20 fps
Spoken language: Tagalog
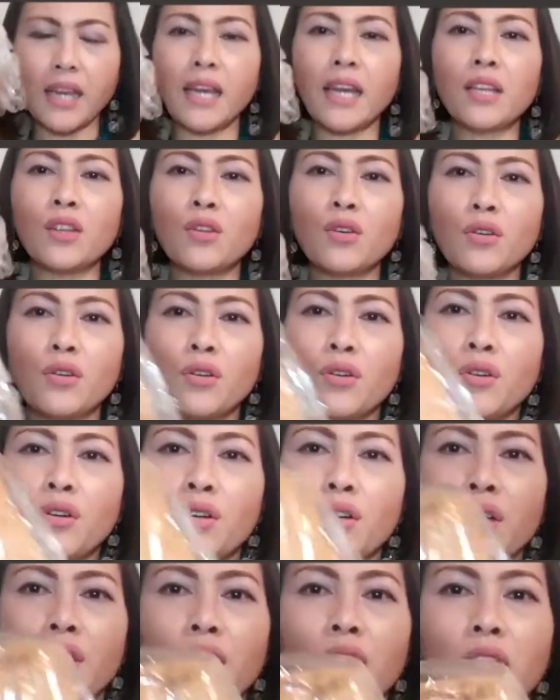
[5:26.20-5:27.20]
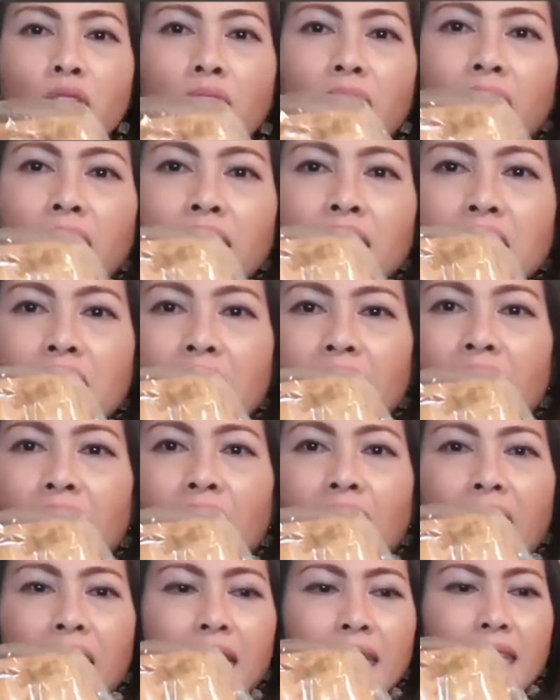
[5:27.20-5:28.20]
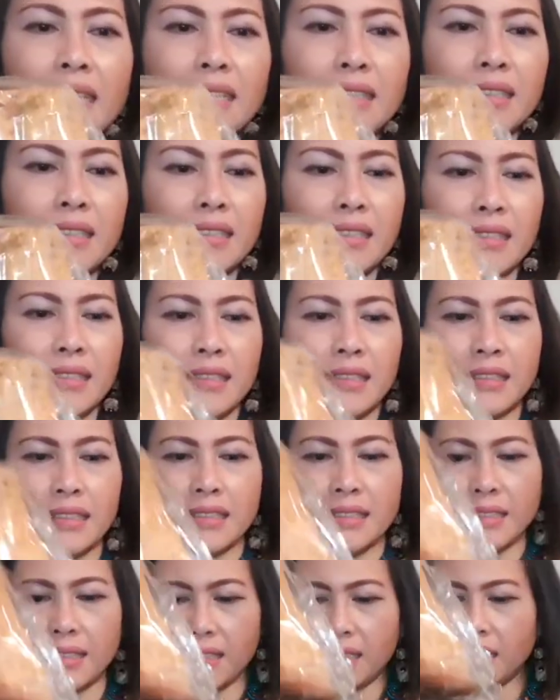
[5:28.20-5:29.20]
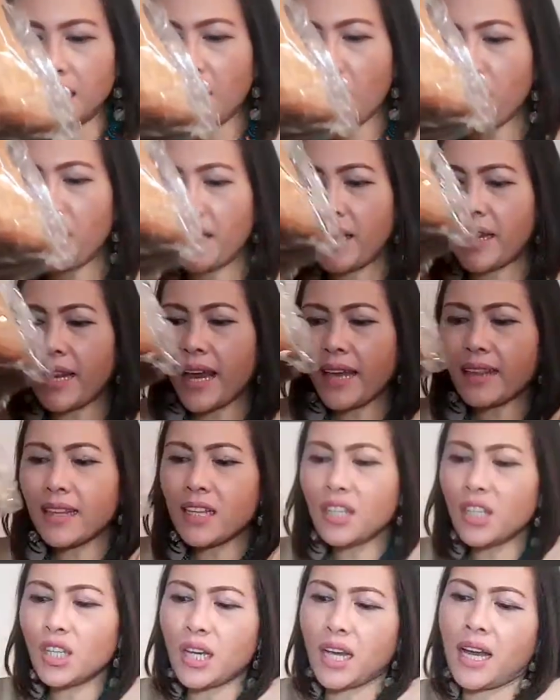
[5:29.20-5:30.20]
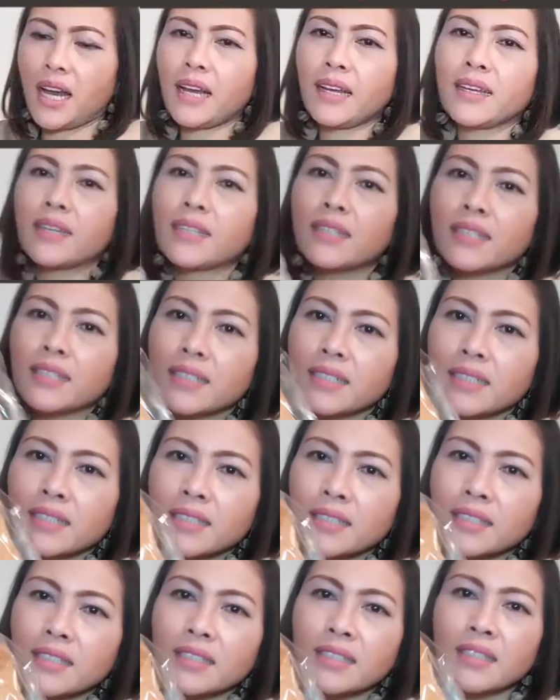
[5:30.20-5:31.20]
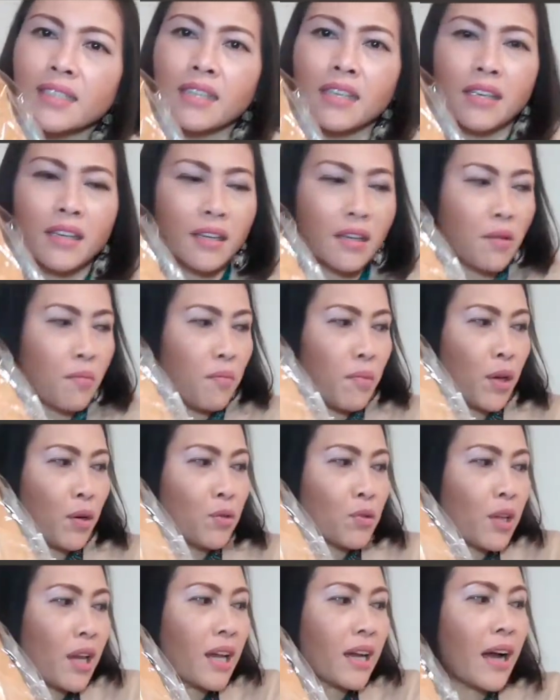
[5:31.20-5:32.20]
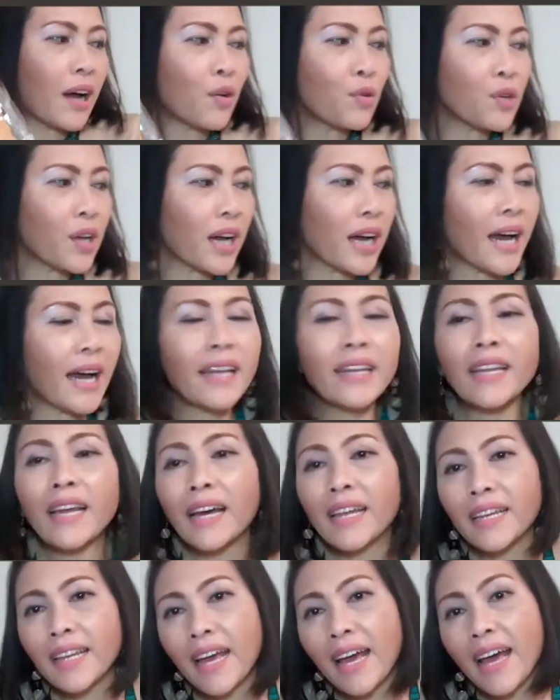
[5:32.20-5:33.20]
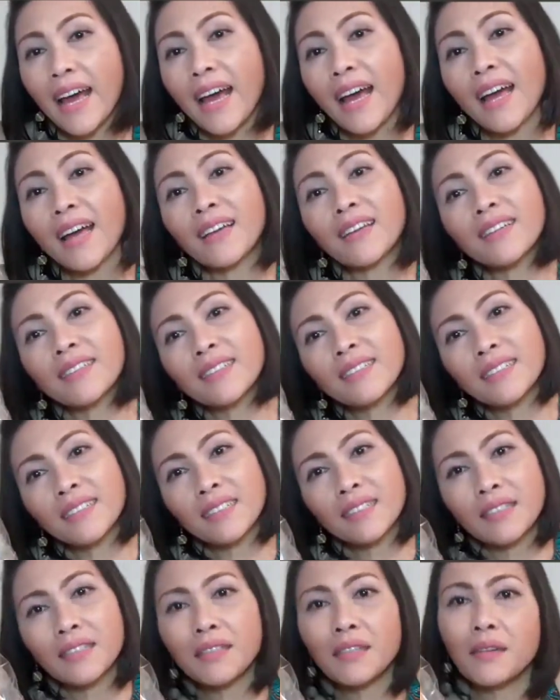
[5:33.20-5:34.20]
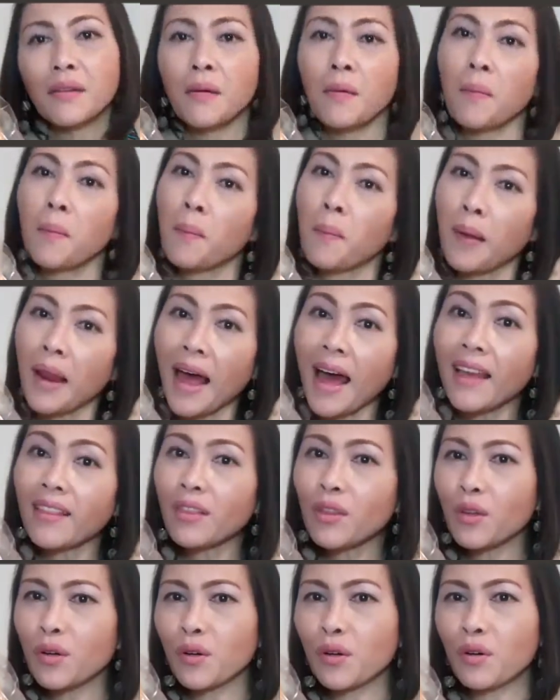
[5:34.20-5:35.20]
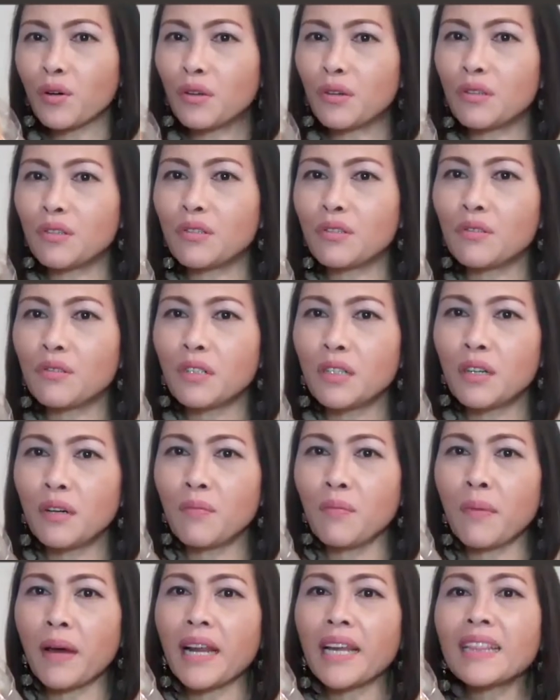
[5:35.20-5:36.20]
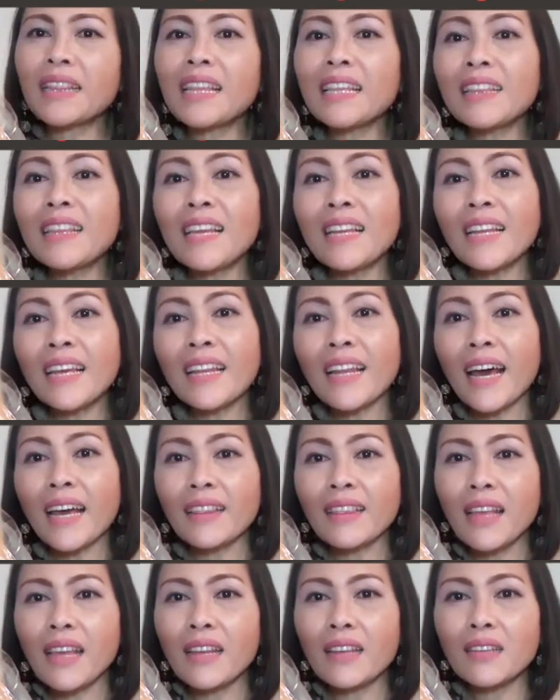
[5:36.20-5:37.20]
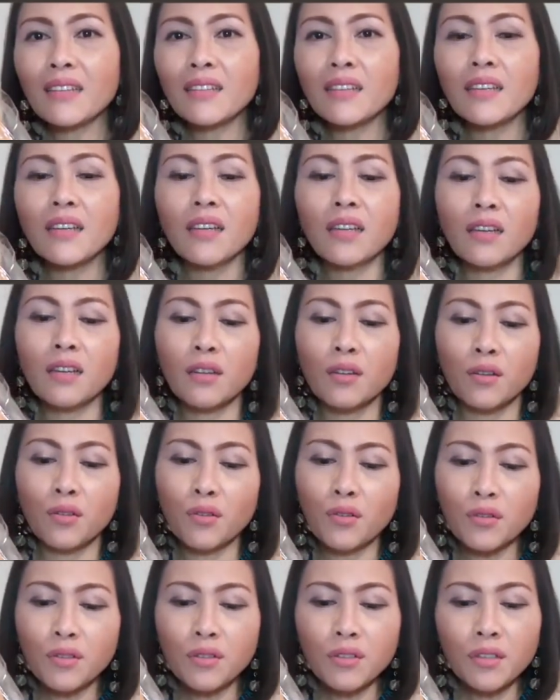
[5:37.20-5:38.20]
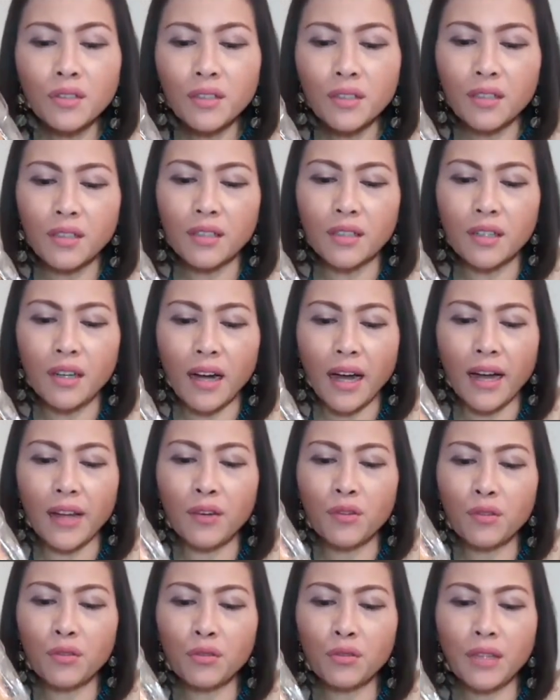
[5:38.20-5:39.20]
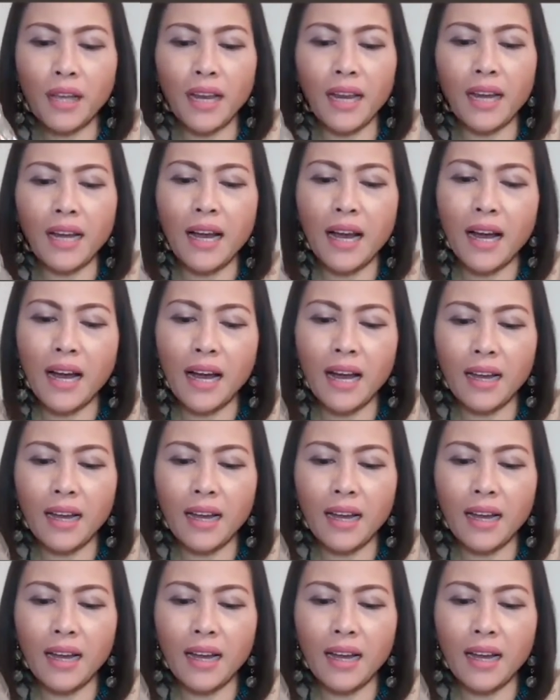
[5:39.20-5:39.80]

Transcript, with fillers: Ito. At saka, tabi na natin siya. Meron talaga akong nakahanda na plato para titingnan natin kung ano talaga